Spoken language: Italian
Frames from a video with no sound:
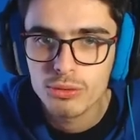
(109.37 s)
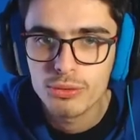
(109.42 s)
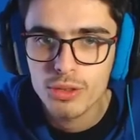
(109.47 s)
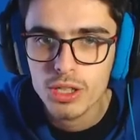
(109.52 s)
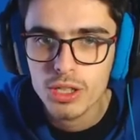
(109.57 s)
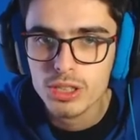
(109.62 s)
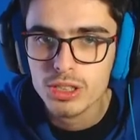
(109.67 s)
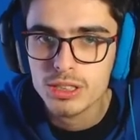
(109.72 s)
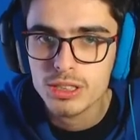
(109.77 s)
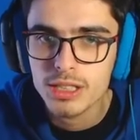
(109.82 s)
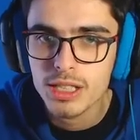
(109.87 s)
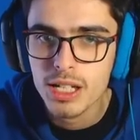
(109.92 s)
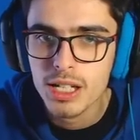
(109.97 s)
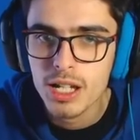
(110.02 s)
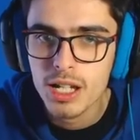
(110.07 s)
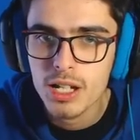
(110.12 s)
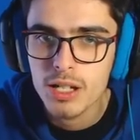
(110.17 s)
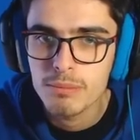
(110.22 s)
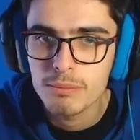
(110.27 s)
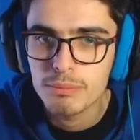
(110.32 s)

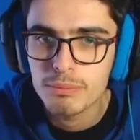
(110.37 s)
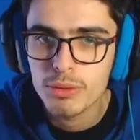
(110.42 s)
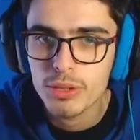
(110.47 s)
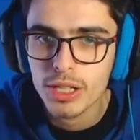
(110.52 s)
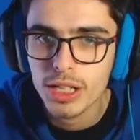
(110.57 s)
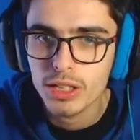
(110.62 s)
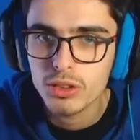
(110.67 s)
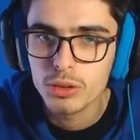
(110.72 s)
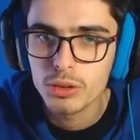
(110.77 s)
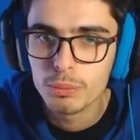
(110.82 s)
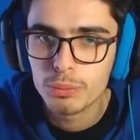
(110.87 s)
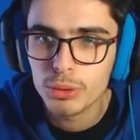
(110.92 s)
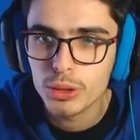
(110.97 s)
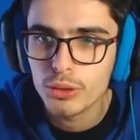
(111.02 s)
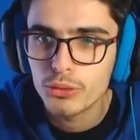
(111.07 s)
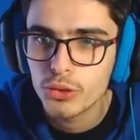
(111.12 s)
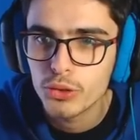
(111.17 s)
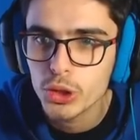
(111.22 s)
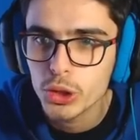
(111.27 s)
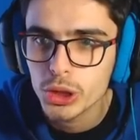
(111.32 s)
forse è un pochetto più
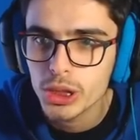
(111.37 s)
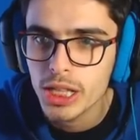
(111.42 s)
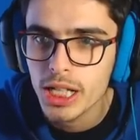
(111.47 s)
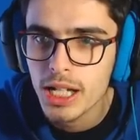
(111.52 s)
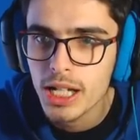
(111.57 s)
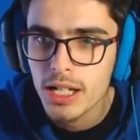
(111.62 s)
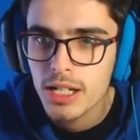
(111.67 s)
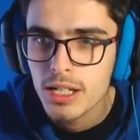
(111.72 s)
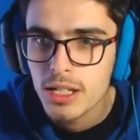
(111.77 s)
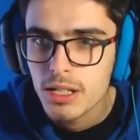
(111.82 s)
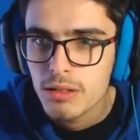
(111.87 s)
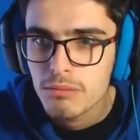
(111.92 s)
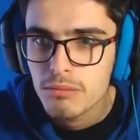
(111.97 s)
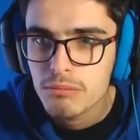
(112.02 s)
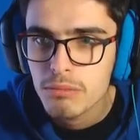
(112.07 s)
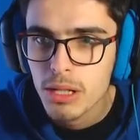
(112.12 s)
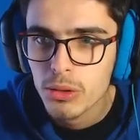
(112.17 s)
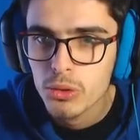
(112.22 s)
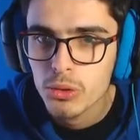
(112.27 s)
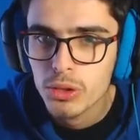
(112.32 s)
difficile,
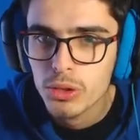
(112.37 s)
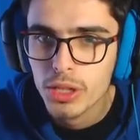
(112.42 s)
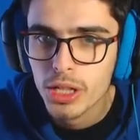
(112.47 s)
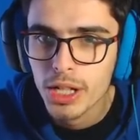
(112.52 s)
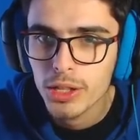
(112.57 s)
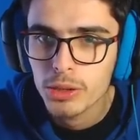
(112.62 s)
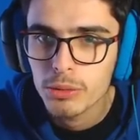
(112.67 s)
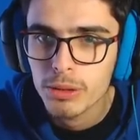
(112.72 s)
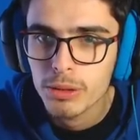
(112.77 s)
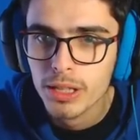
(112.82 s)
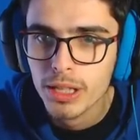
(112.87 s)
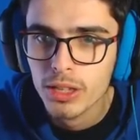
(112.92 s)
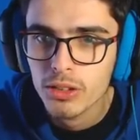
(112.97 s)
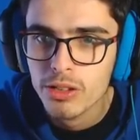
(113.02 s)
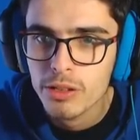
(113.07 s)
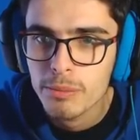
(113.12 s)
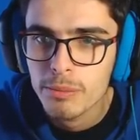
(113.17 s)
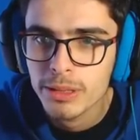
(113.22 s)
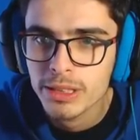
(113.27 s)
ma non credo perché dovrebbe